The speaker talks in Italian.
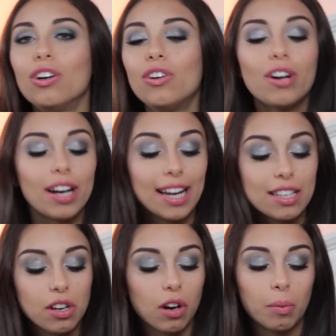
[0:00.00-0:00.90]
non
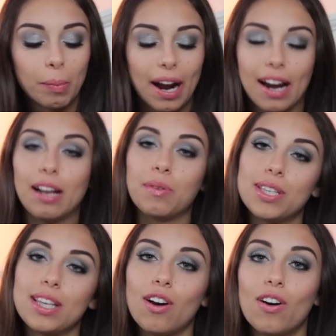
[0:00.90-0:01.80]
riesco a comprarle
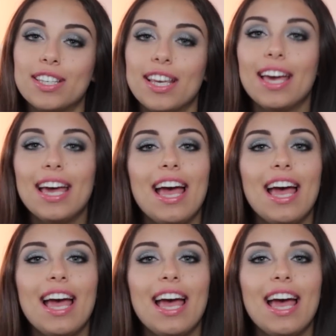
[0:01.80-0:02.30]
queste cose.